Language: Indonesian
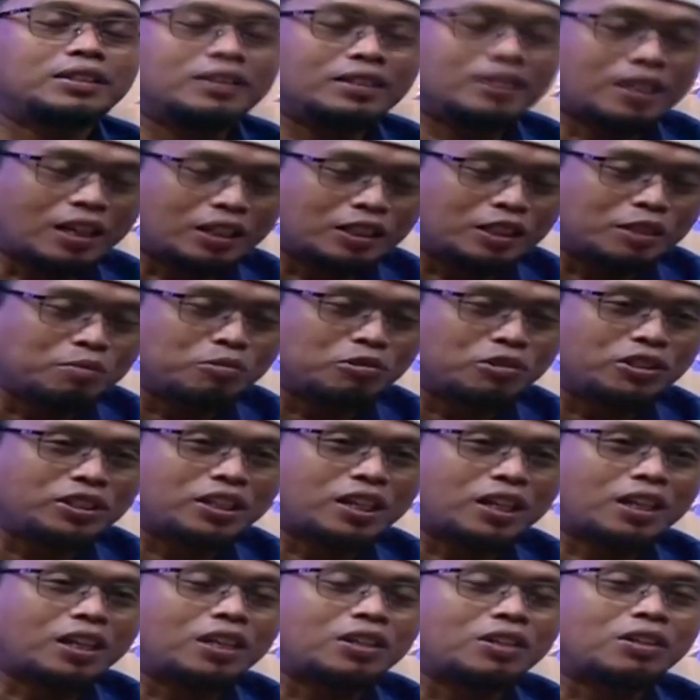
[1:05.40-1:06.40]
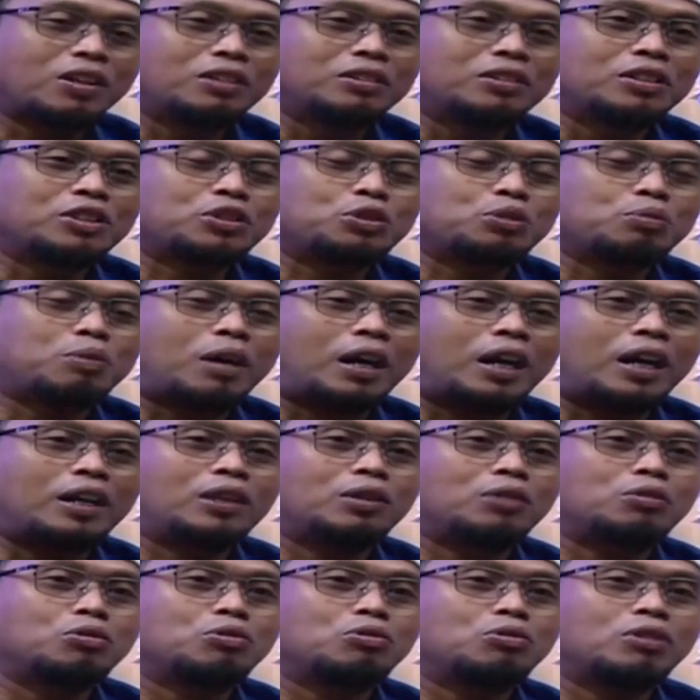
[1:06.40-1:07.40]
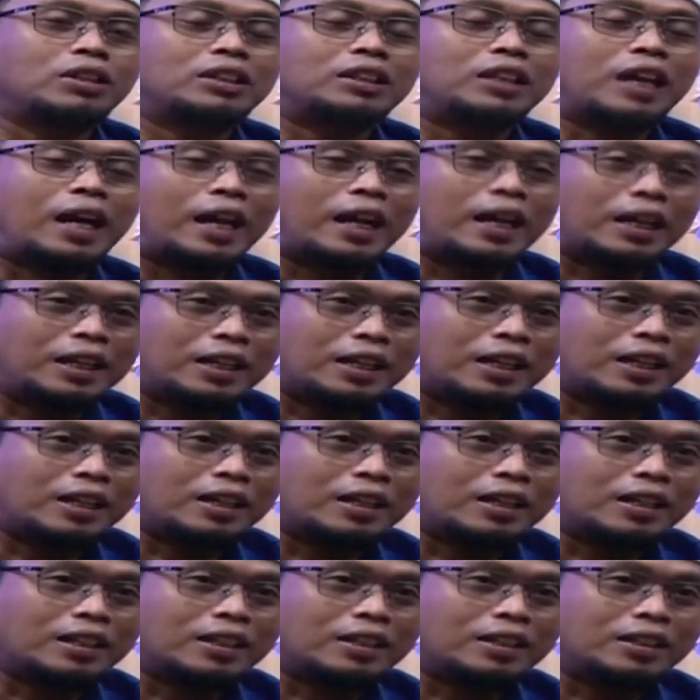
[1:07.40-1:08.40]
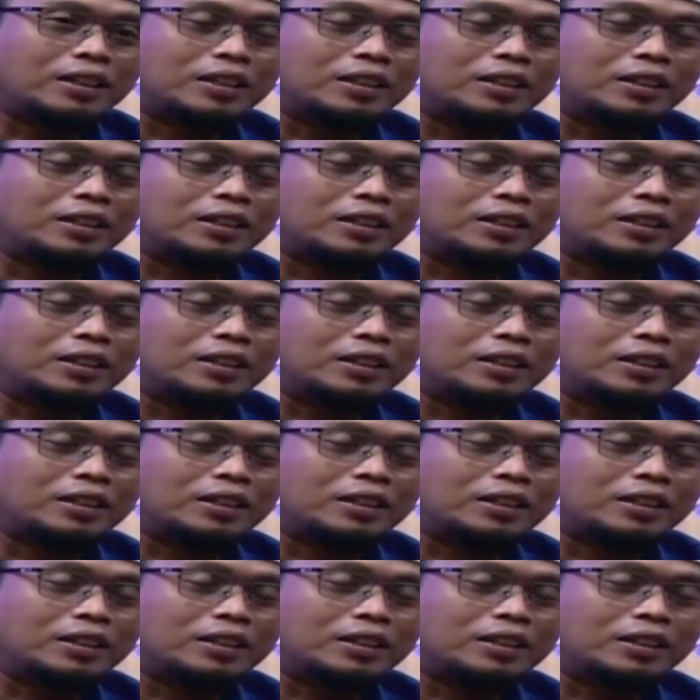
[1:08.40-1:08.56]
yang dimuliakan Allah Subhanahu wa taala